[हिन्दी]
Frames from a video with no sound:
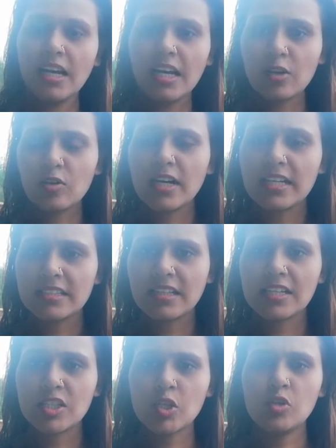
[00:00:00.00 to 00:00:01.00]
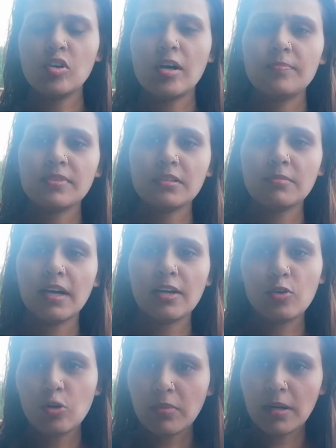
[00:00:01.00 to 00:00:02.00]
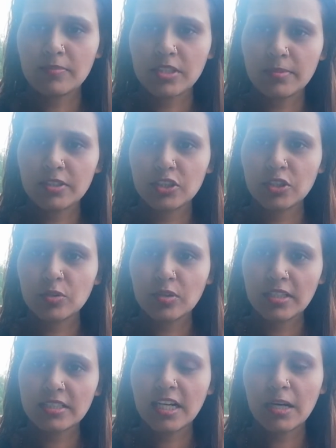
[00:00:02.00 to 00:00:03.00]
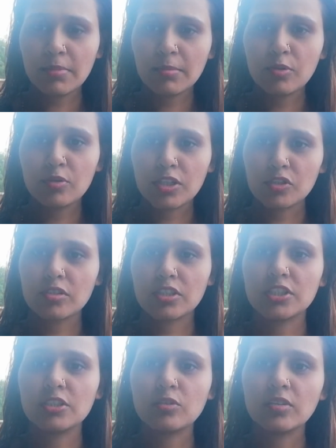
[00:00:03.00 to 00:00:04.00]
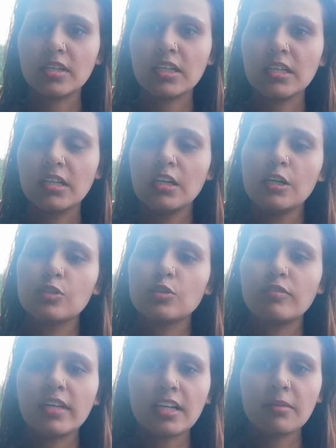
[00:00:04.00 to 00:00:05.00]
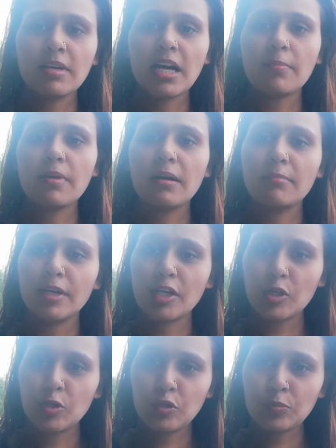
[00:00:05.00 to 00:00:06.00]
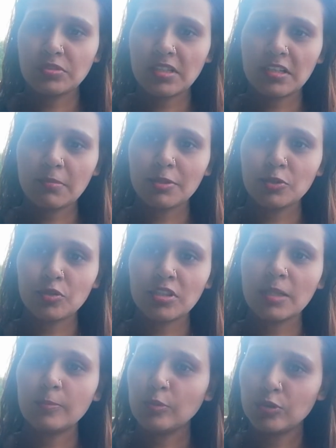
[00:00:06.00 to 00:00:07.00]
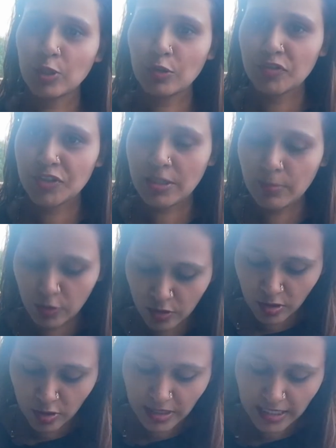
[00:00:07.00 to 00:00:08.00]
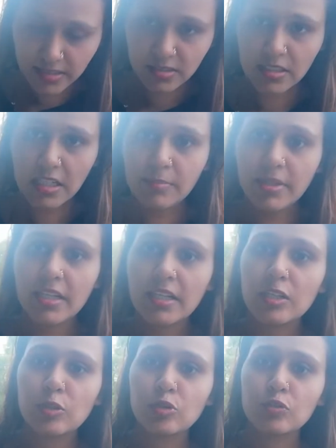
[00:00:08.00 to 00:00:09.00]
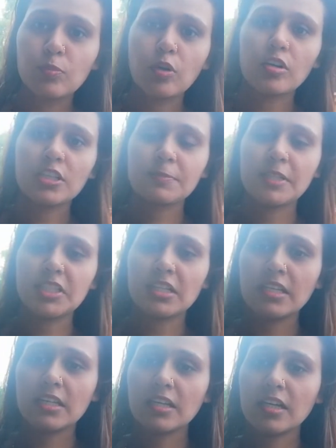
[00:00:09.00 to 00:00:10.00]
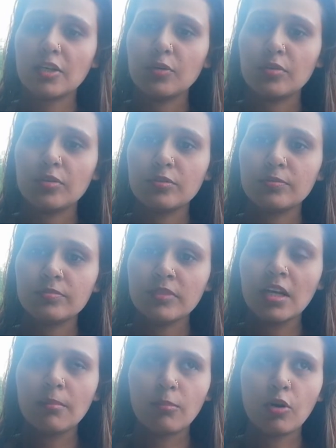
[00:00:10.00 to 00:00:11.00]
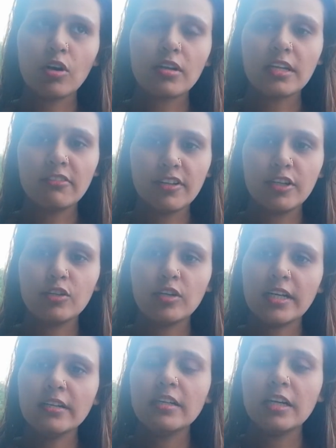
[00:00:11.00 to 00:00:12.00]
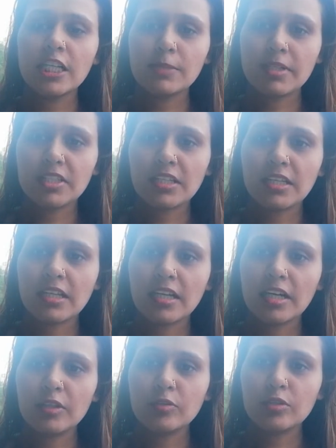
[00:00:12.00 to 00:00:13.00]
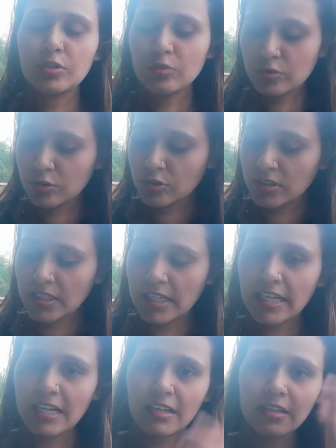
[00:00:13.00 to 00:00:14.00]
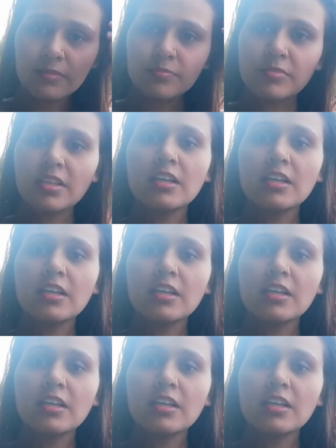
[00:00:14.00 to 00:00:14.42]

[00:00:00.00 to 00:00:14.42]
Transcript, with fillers: हेलो गाइस कैसे हो आप सब आई होप आप सब अच्छे होंगे जहाँ पे भी होंगे सुरक्षित होंगे सो so, वेलकम है आपका मेरे यूट्यूब चैनल पे जो कि है पूजा ऑफिशियल ब्लॉग और आज का मैं कुछ ब्लॉग स्पेशल लेके आई हुई हूँ ब्लॉग नहीं वीडियो है स्पेशल लेके आई हुई हूँ जो कि है